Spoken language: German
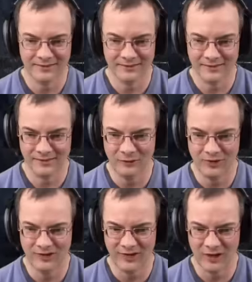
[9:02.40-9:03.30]
Ich will die
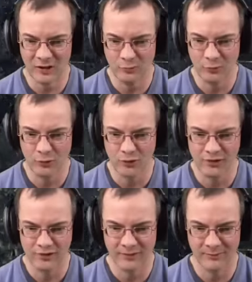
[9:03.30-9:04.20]
jetzt eigentlich
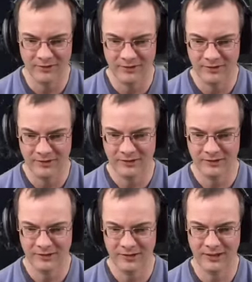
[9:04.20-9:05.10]
pullen, aber die